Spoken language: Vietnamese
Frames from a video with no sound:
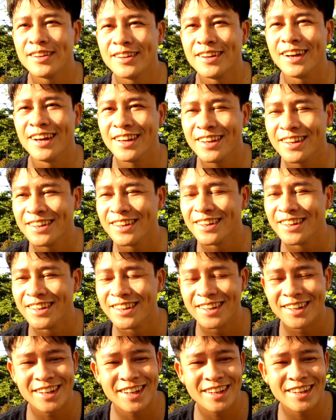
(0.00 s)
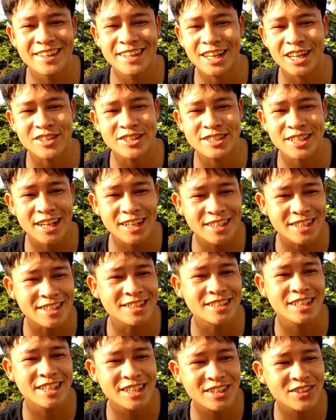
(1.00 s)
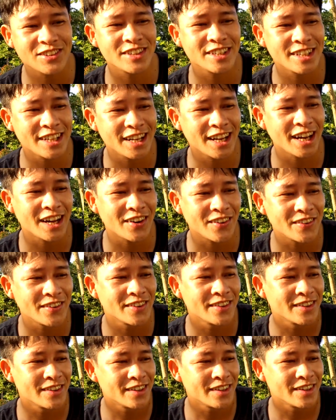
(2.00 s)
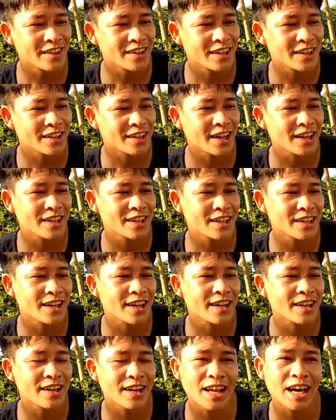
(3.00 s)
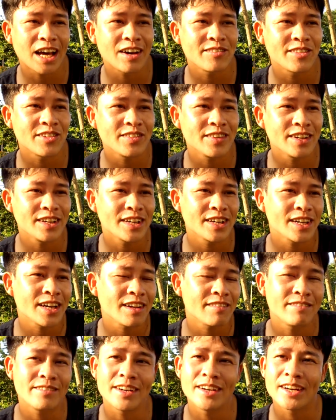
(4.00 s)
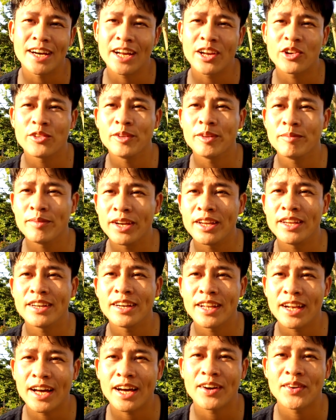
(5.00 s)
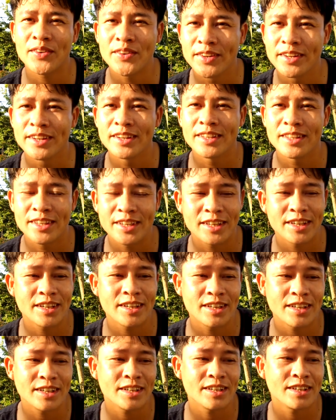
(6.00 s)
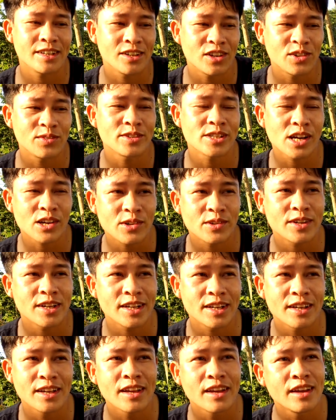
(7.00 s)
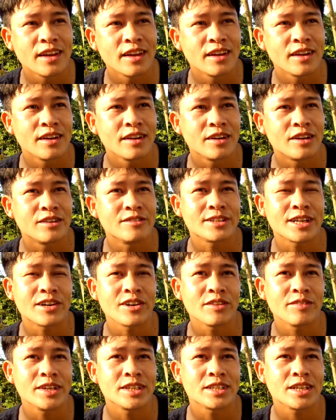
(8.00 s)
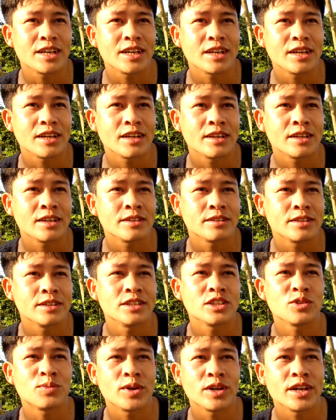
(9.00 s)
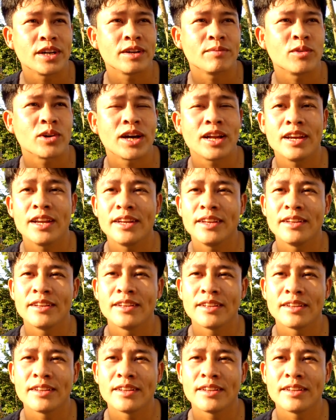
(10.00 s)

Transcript: Đấy, lên đi khảo sát thực chiến luôn như thế nào. Đấy, cách cái cách làm cũng như là cái cách vận hành của bên mình như thế nào. Thì uh, hôm sau ha. Hôm sau thì mình sẽ đưa cho mọi người một cái link.